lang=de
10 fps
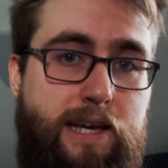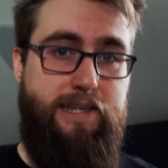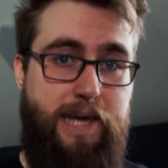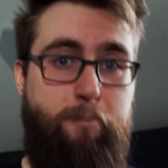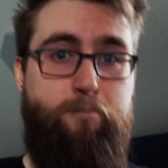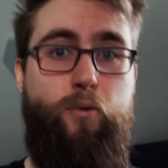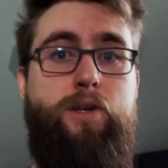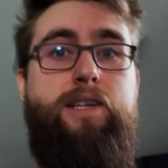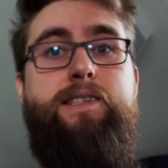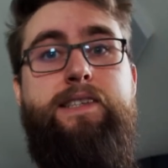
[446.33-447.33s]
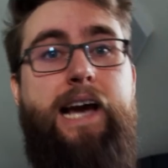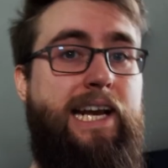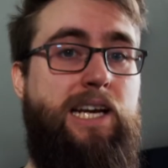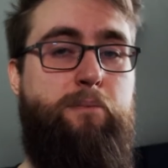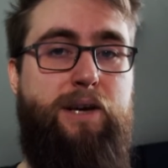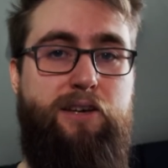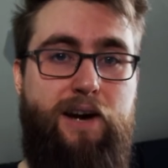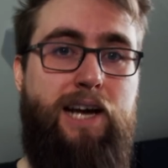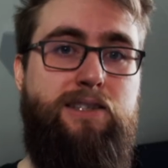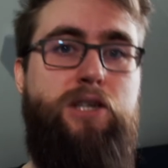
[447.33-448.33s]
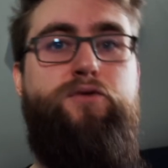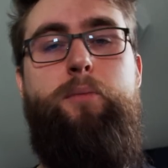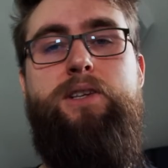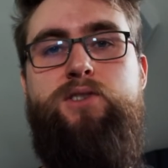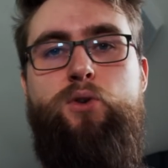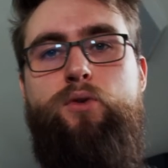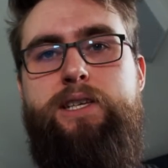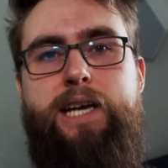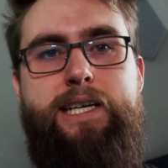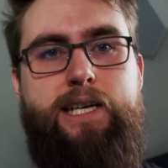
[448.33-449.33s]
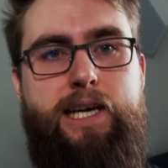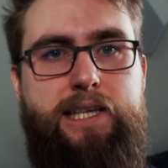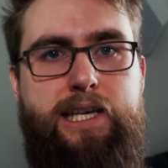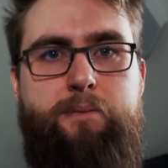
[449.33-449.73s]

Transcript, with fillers: Gebt möglichst keine privaten Informationen in einer KI